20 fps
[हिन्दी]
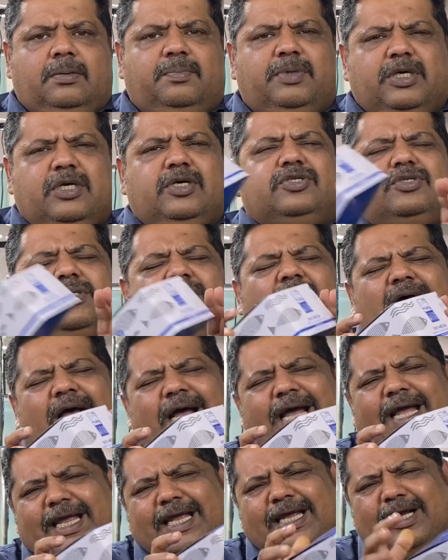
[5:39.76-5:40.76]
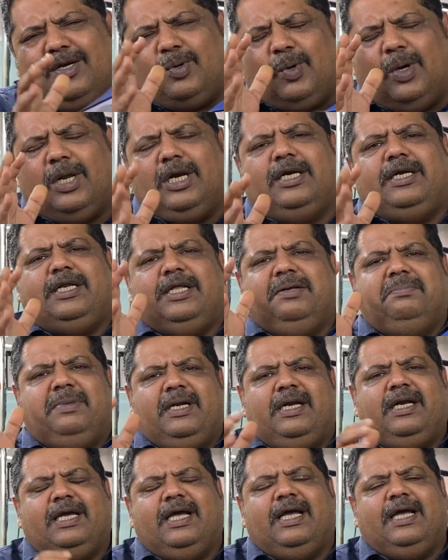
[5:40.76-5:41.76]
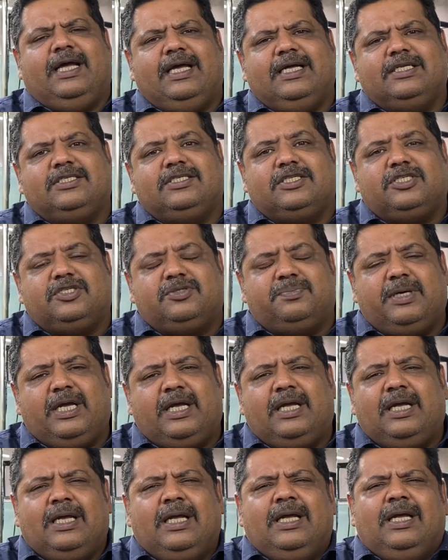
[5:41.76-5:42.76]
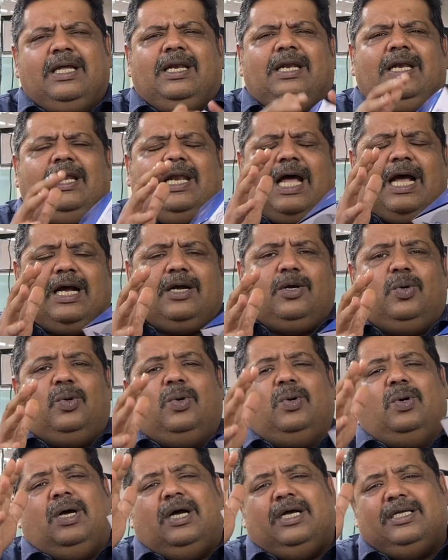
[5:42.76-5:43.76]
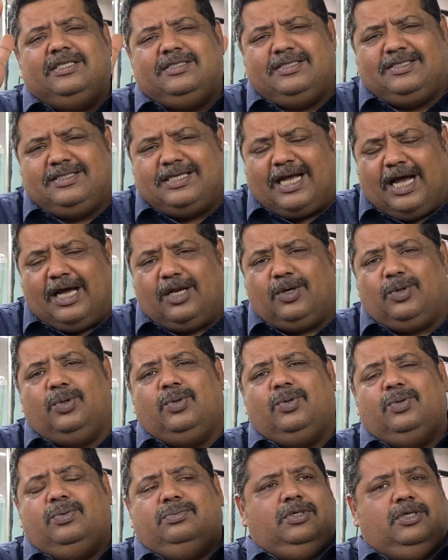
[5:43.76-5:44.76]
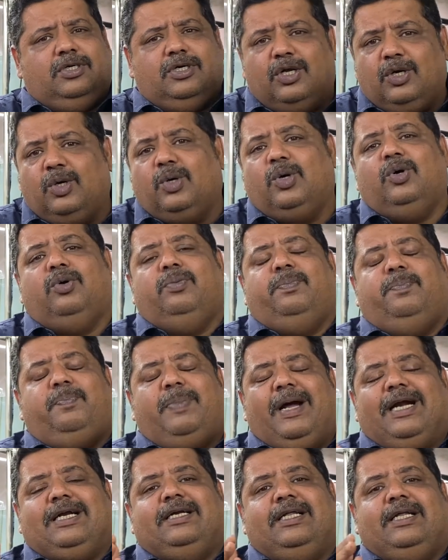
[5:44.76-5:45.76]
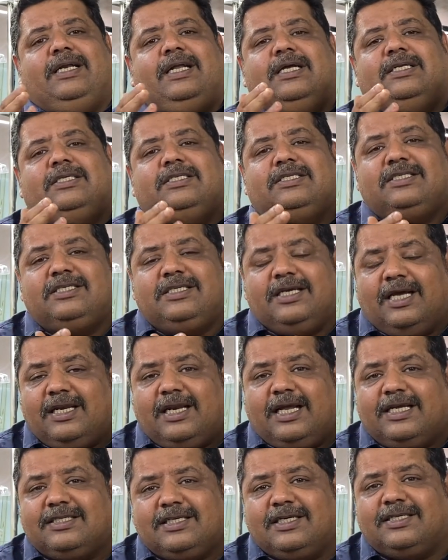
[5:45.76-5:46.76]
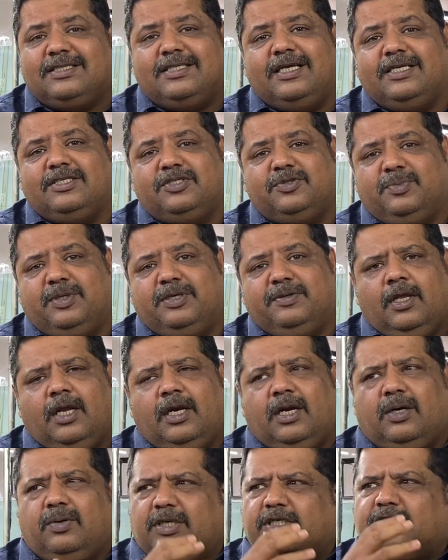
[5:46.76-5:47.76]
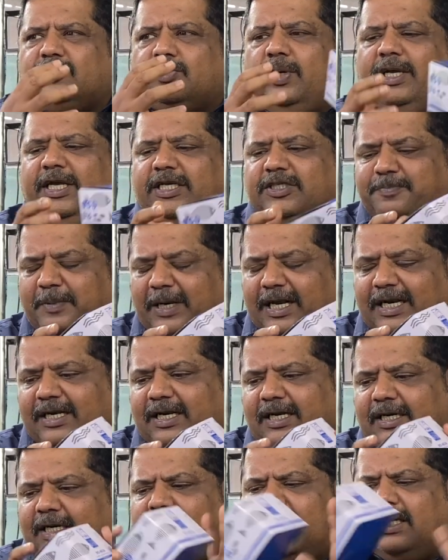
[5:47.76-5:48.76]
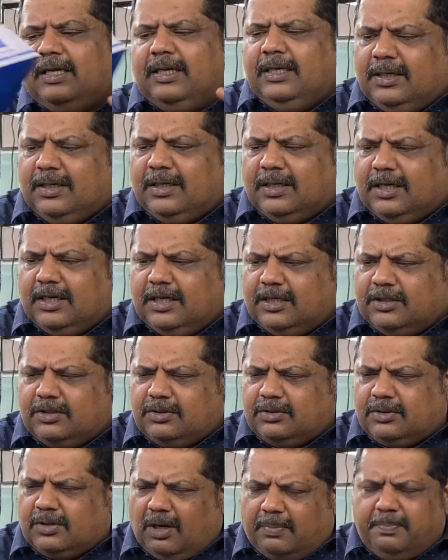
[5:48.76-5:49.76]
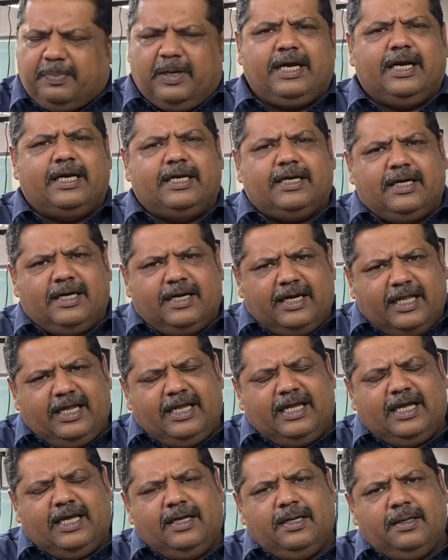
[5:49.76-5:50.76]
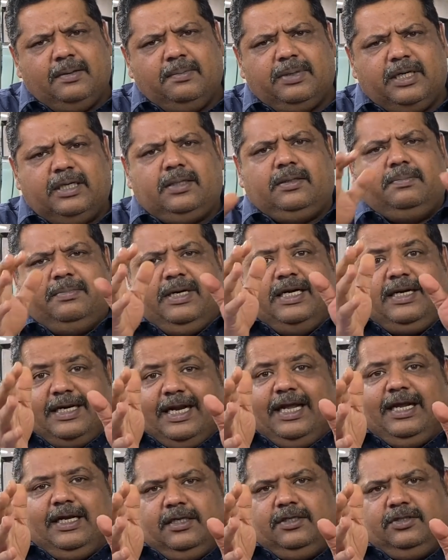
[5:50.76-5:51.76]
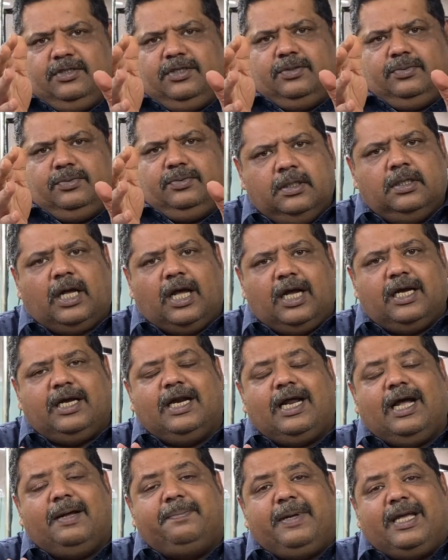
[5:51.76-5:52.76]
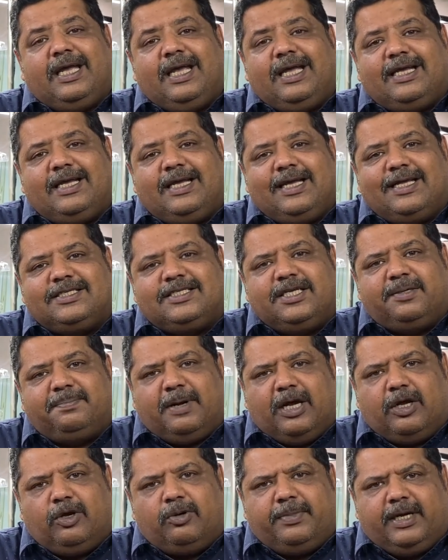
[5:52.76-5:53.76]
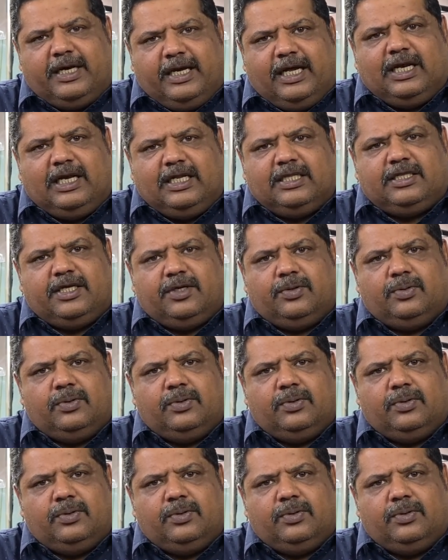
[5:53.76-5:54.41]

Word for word: बिकॉज हाई क्वालिटी मीडिया है जिसमें लाखों हजारों करोड़ों बैक्टीरिया रह सकते हैं इसमें ना इसको एक्सप्लेन करना कॉम्प्लिकेटेड uh, नहीं है बट मैं ट्राई करता हूं अगर आप एक के जी बायोमीडिया लेते हो